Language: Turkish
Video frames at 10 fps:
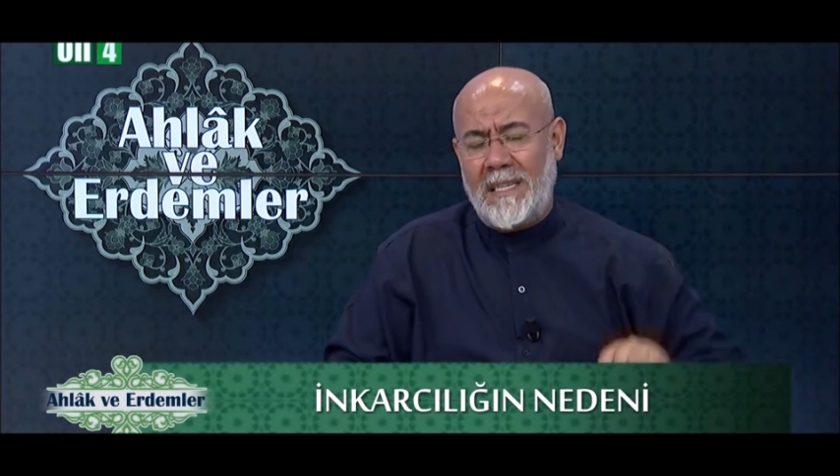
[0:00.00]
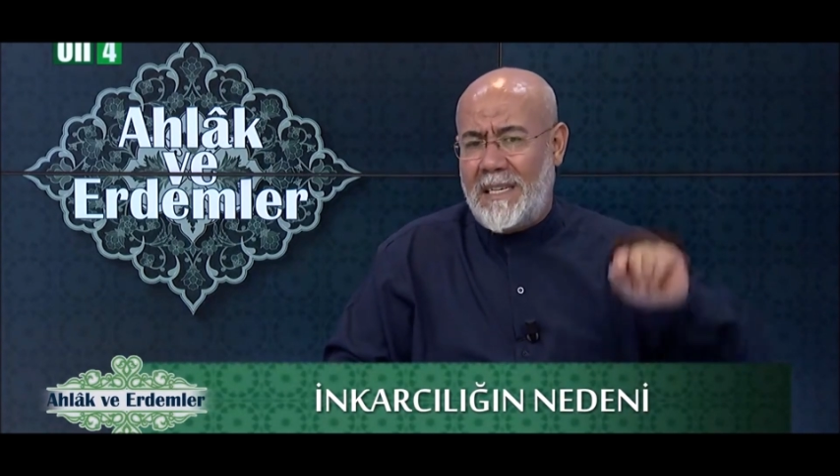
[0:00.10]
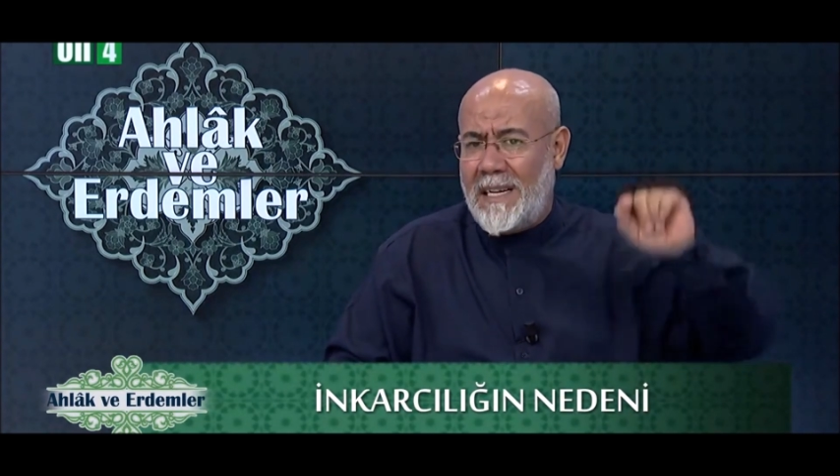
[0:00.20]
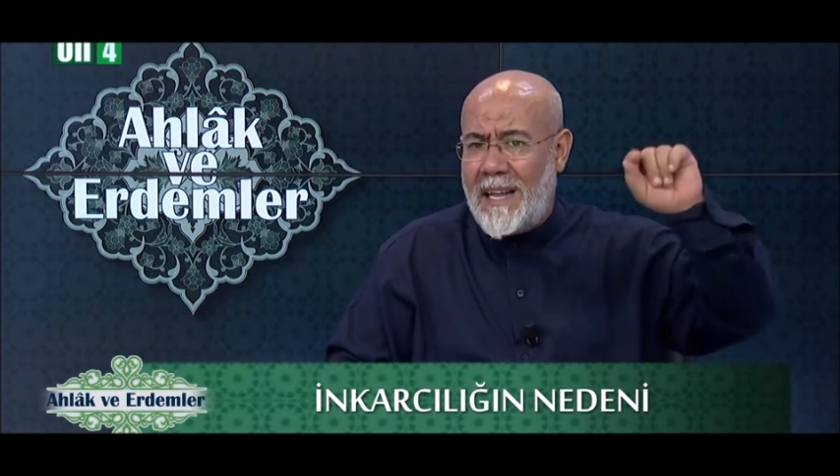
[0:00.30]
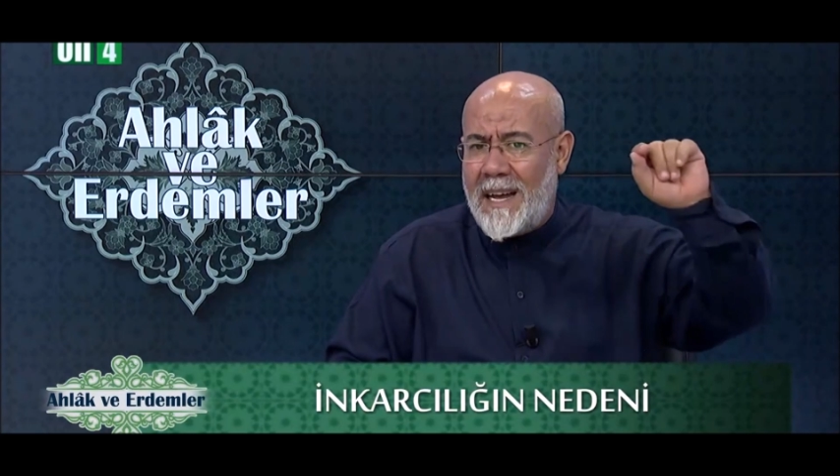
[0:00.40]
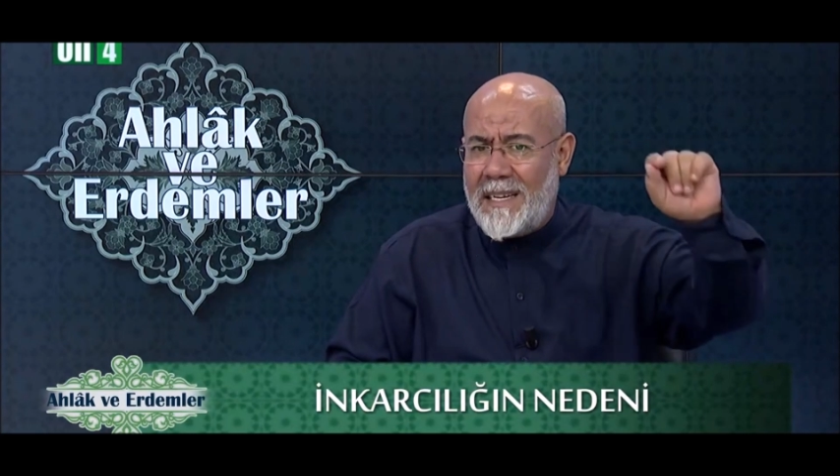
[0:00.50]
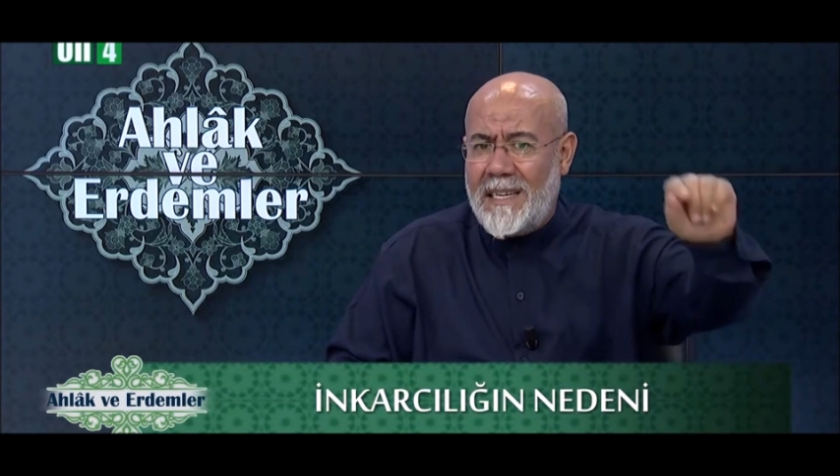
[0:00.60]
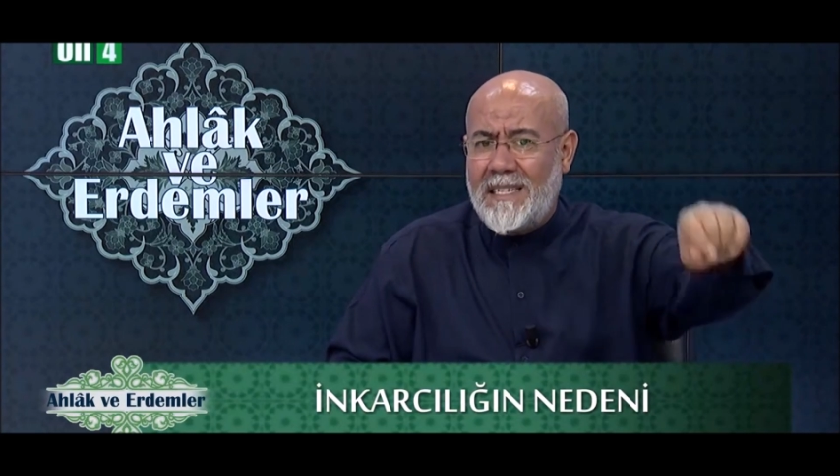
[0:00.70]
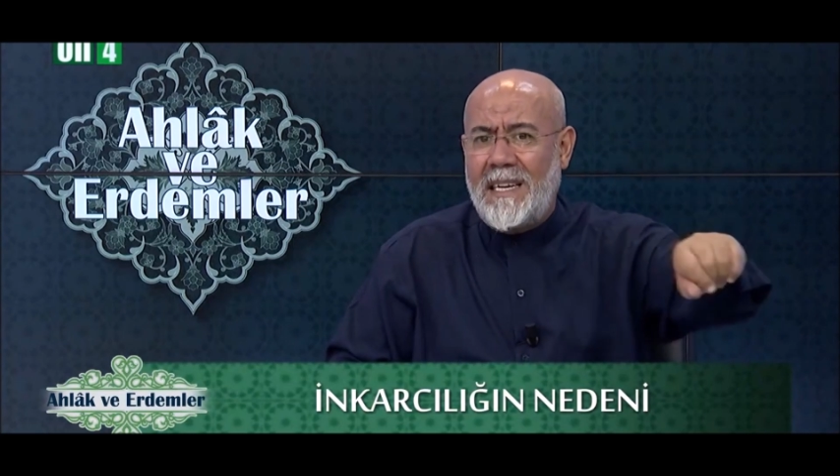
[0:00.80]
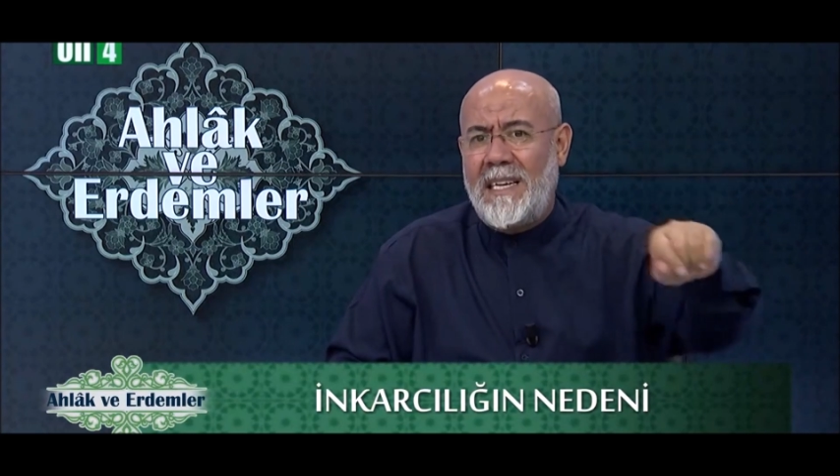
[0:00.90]
gittikleri
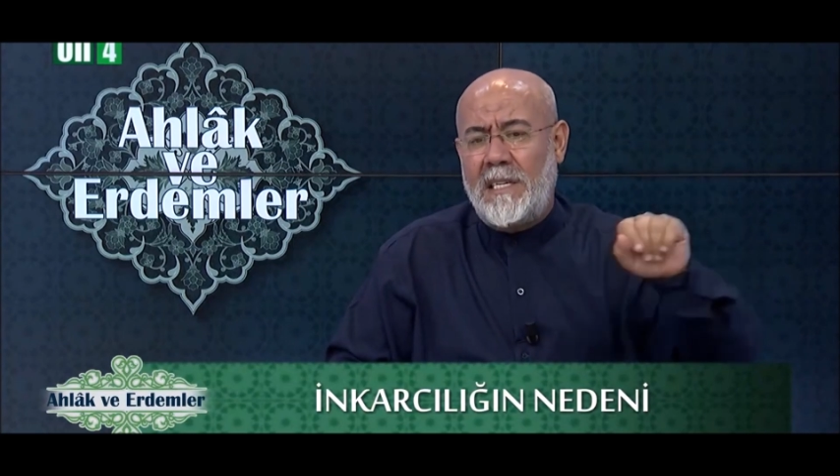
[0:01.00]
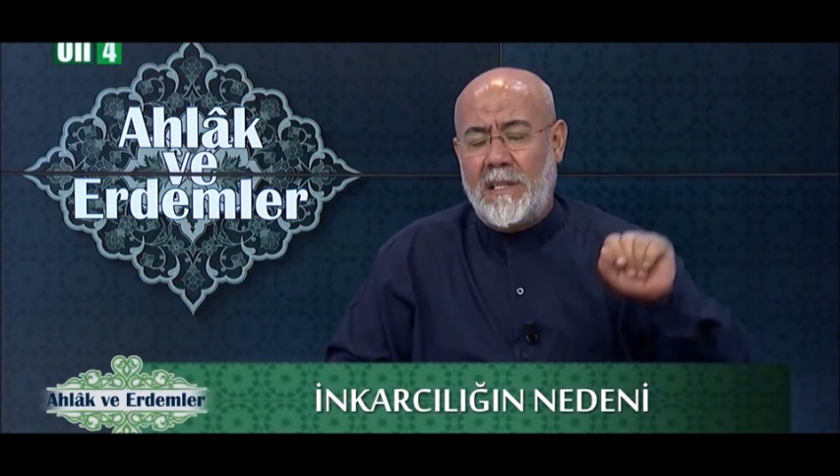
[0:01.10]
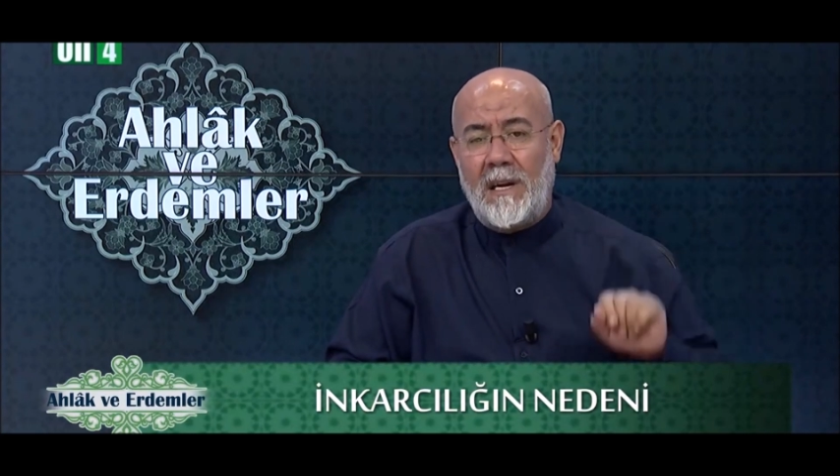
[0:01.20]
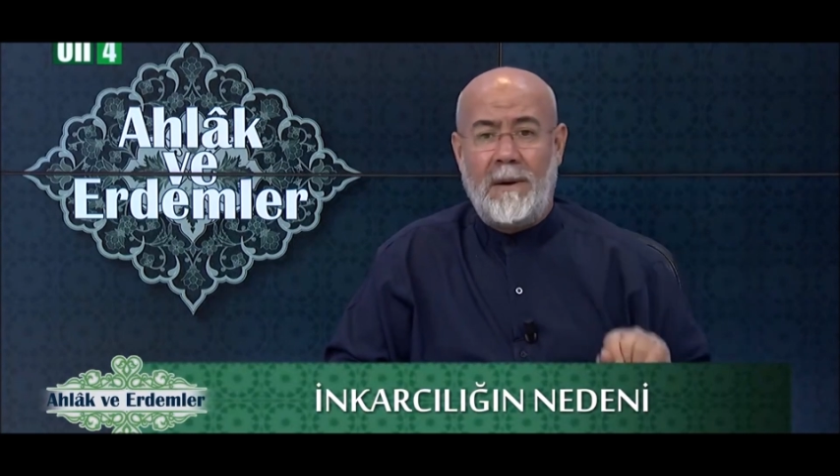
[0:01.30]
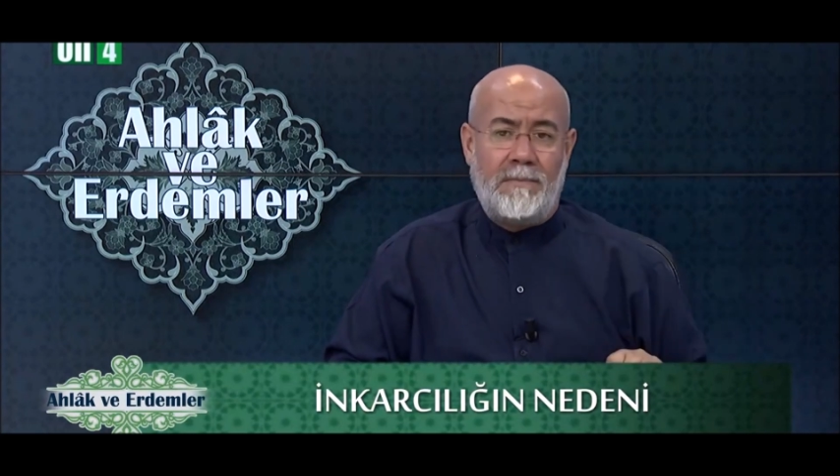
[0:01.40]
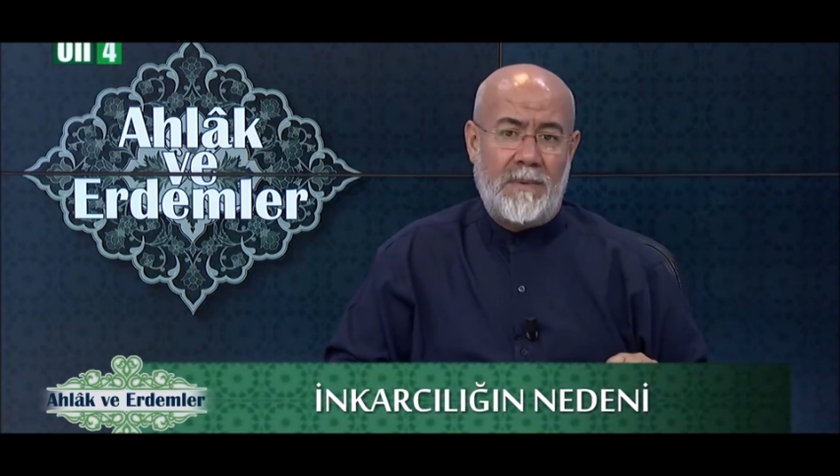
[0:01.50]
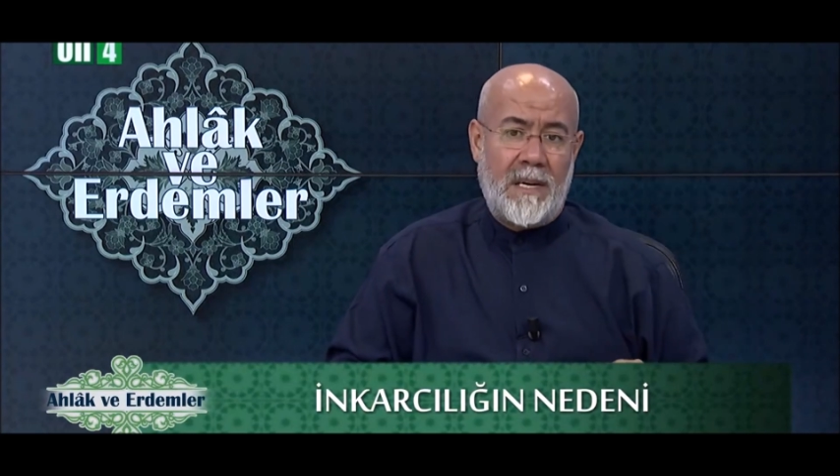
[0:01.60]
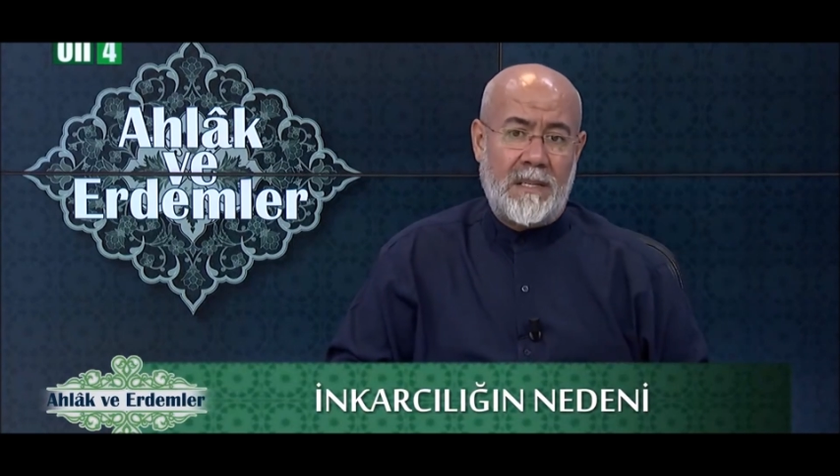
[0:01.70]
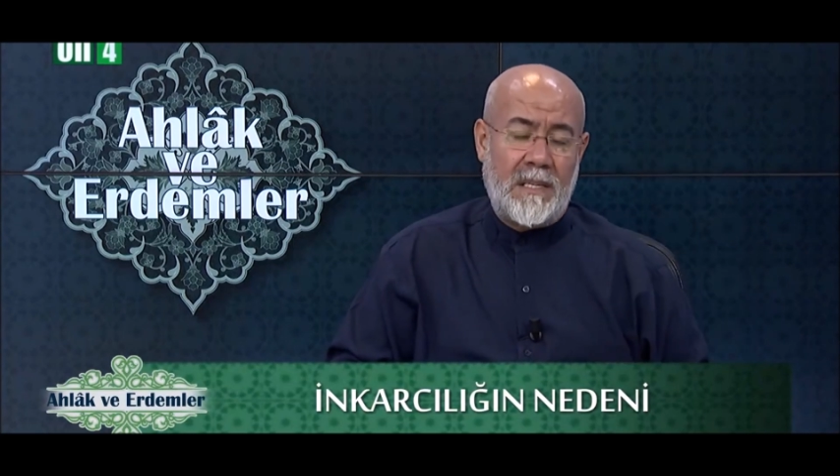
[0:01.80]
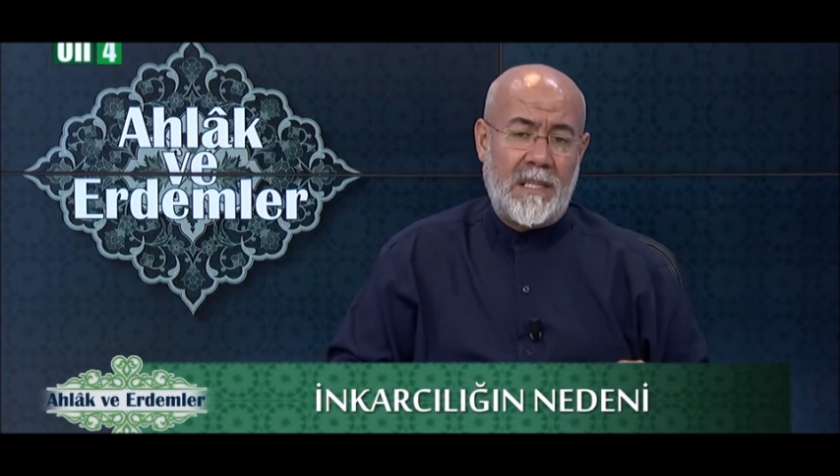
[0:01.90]
yerde ihtilaf
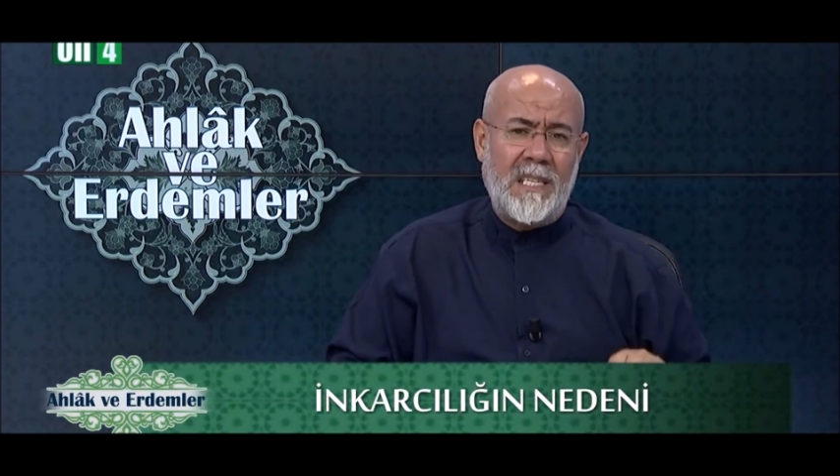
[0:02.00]
vardır,